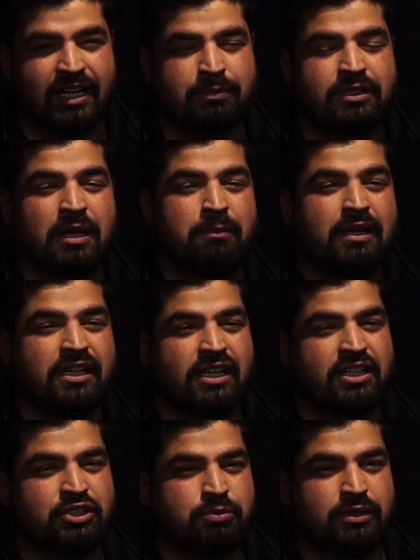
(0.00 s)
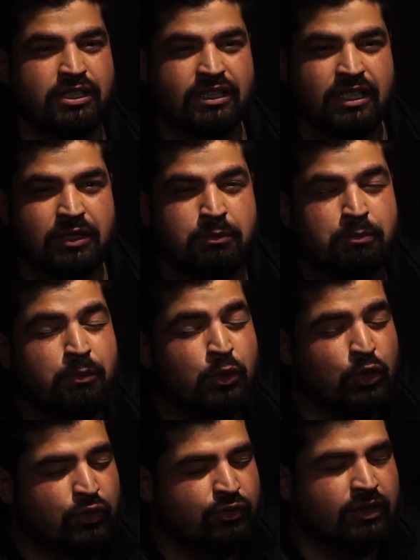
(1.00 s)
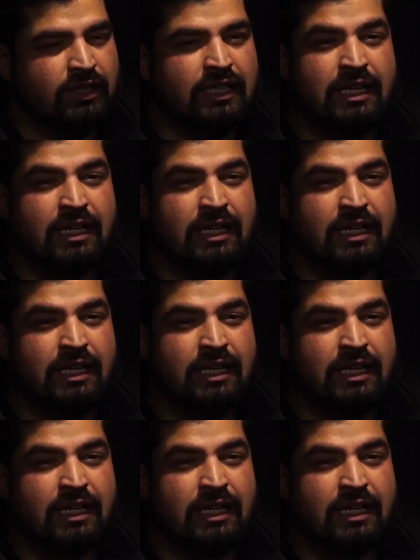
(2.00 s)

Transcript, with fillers: हर हफ्ते हम मिलेंगे कश्मीर के ब्यूटीफुल